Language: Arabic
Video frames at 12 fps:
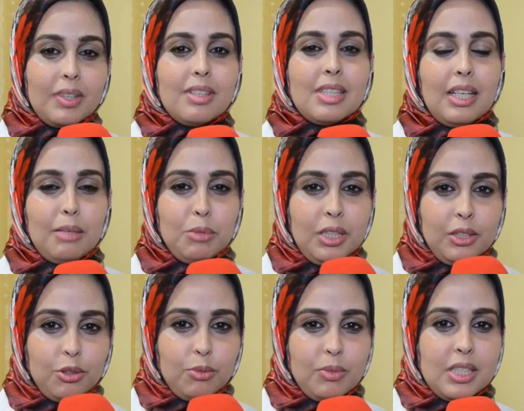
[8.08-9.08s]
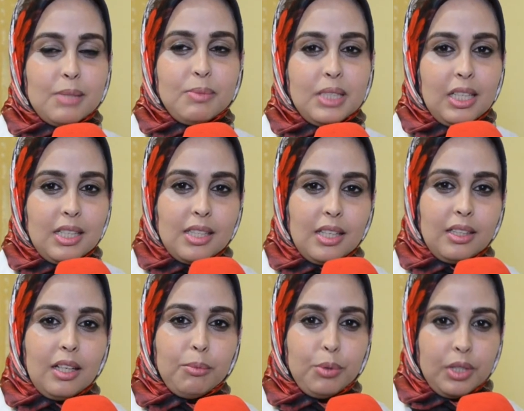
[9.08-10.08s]
السلام عليكم الاسم ديالي
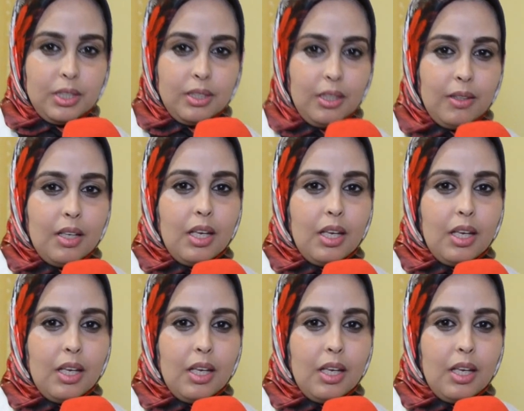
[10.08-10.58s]
سناء ابو رضا